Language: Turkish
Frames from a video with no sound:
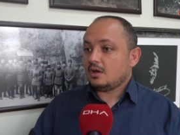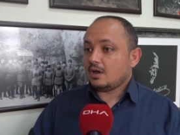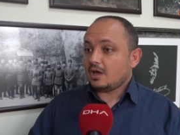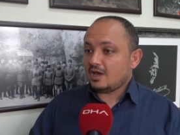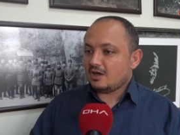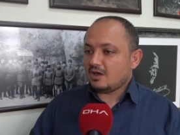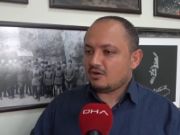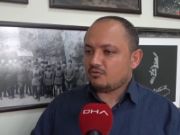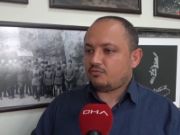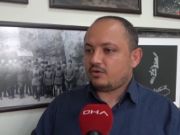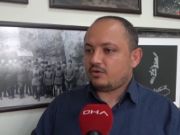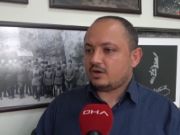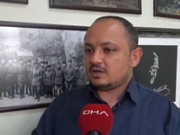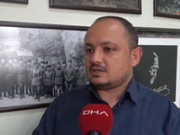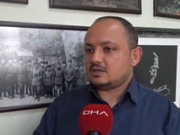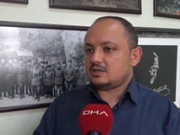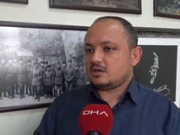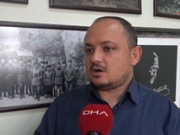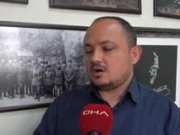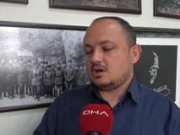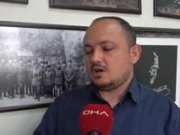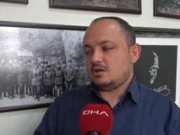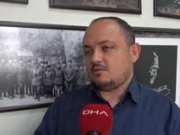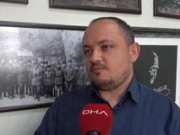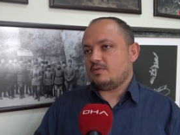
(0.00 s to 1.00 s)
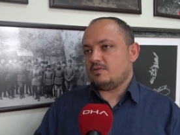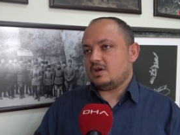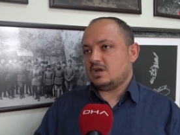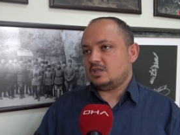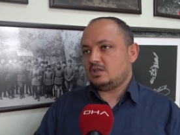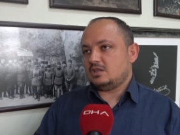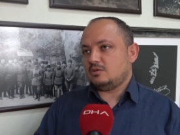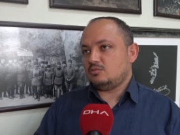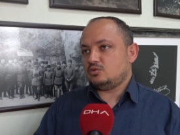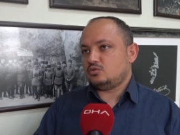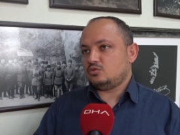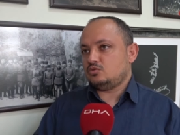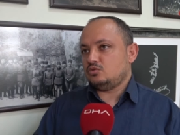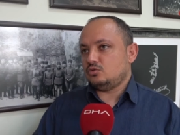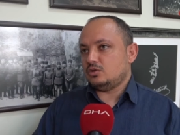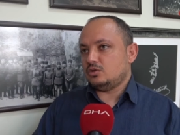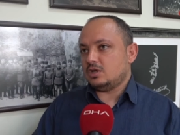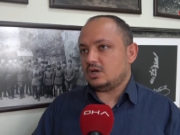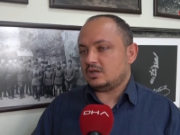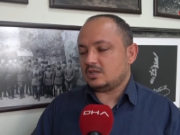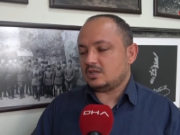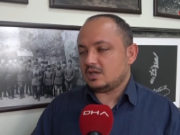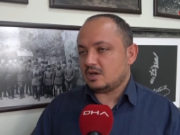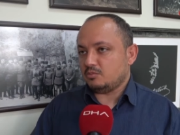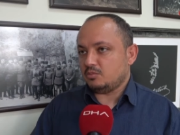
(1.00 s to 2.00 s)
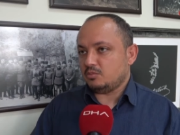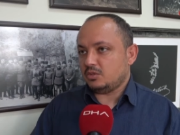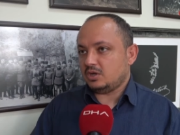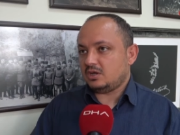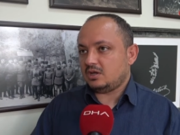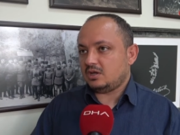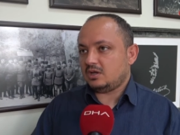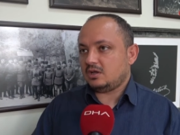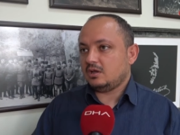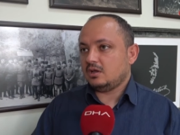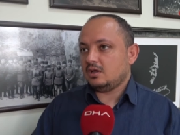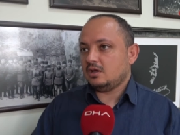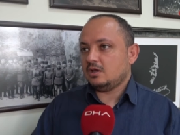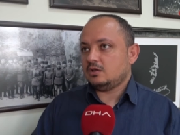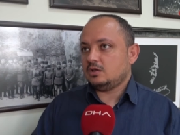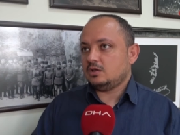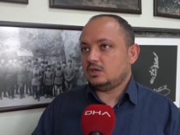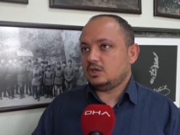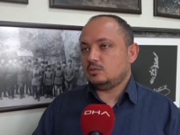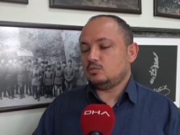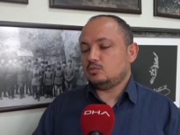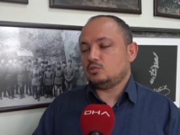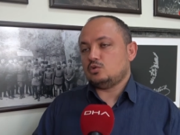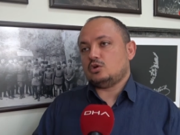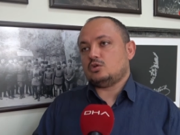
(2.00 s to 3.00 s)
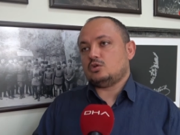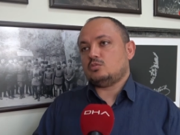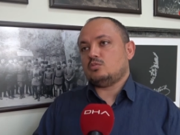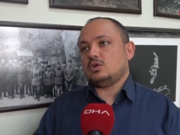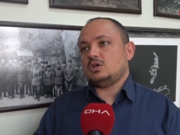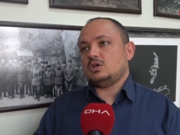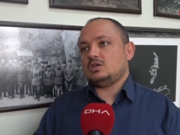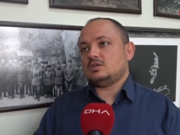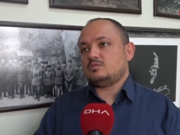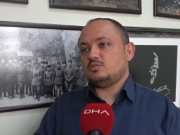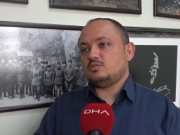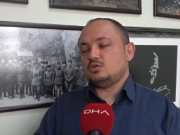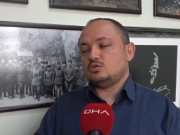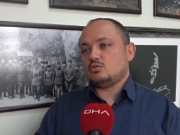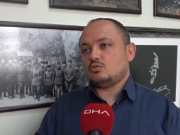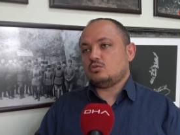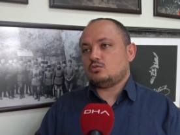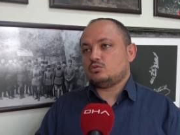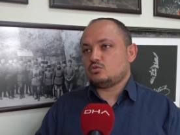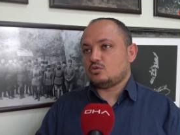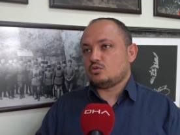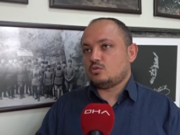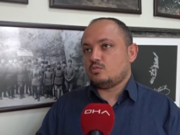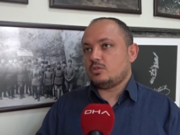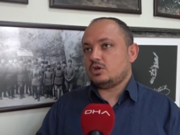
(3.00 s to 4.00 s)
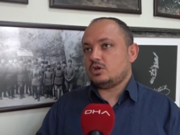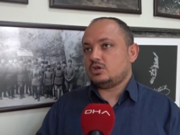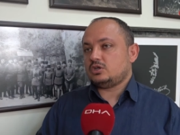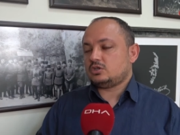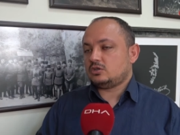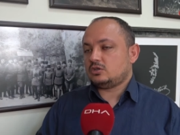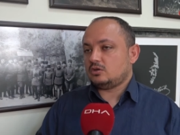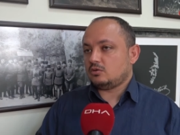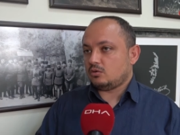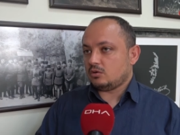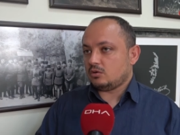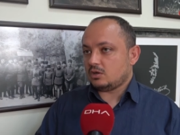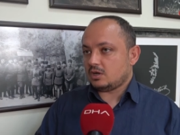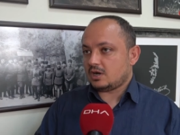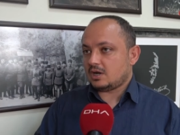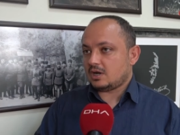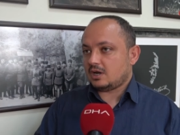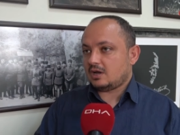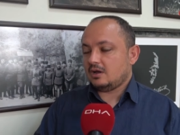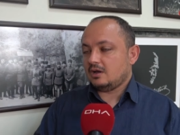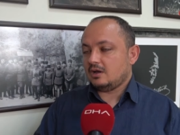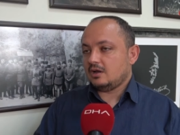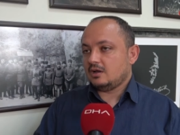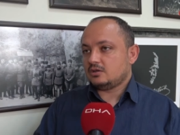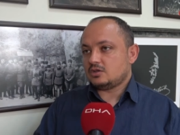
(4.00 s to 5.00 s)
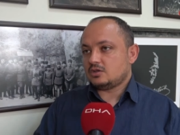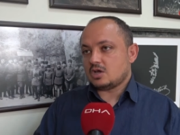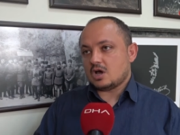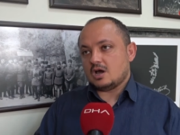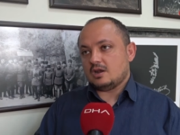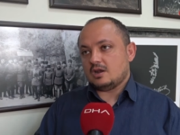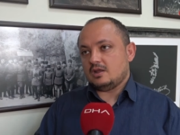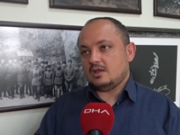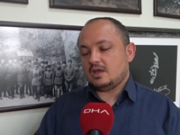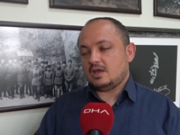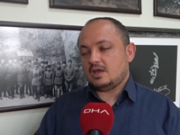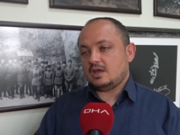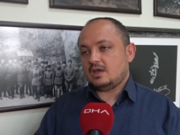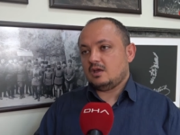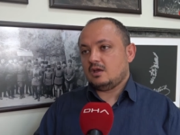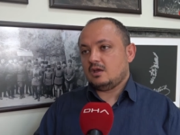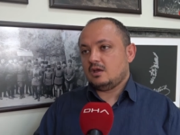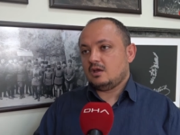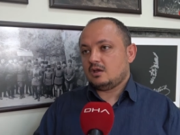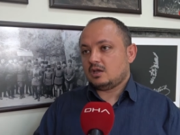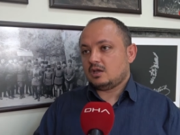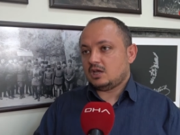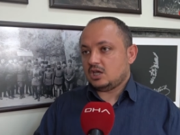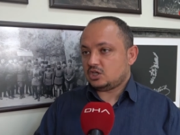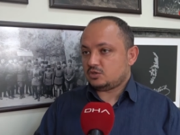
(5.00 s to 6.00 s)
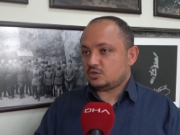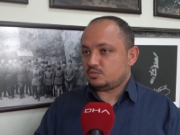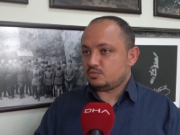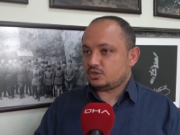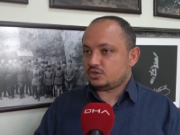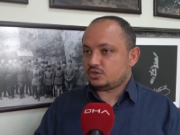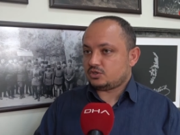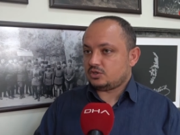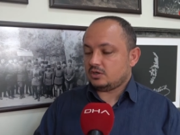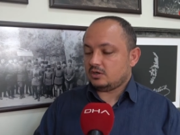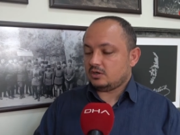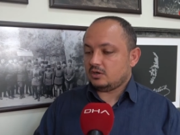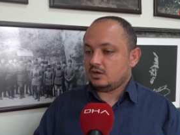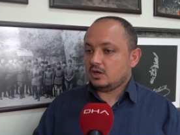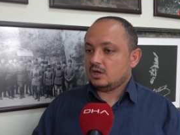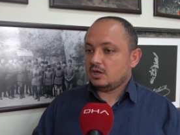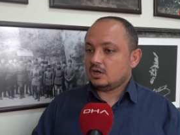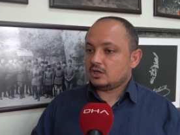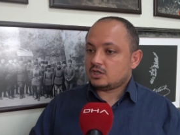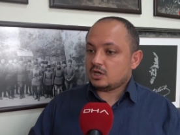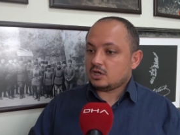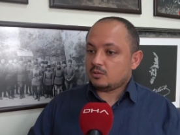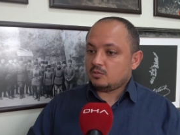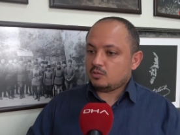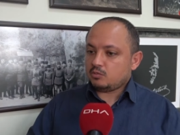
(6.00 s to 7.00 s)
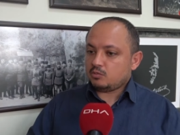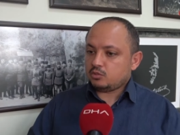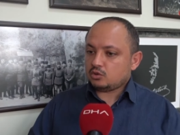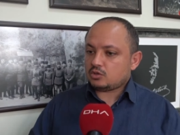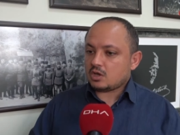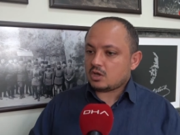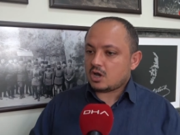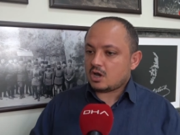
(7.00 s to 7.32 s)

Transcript: en fazla kayıp verdiğimiz günlerden biri 24 Mayıs 1915 olarak tarihe geçmiştir. Tabi bu